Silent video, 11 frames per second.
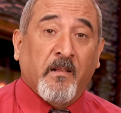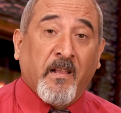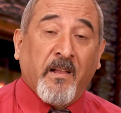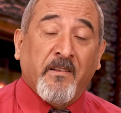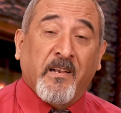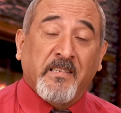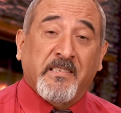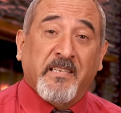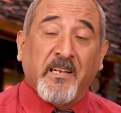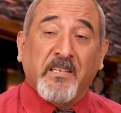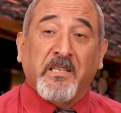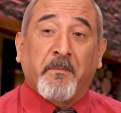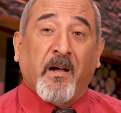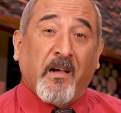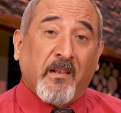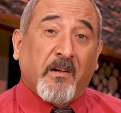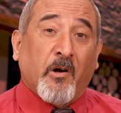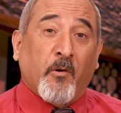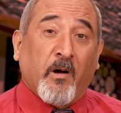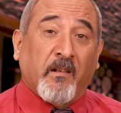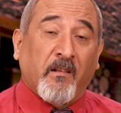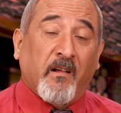لأن الإنسان عندما
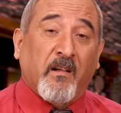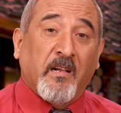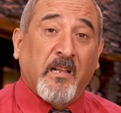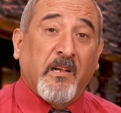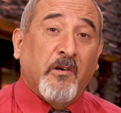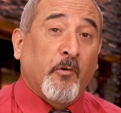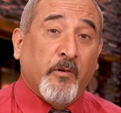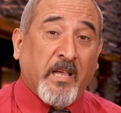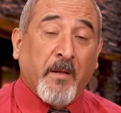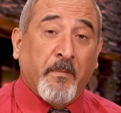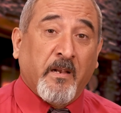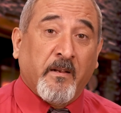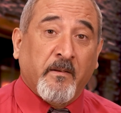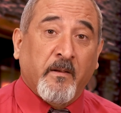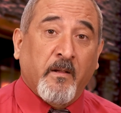خلقه الله خلقه كاملا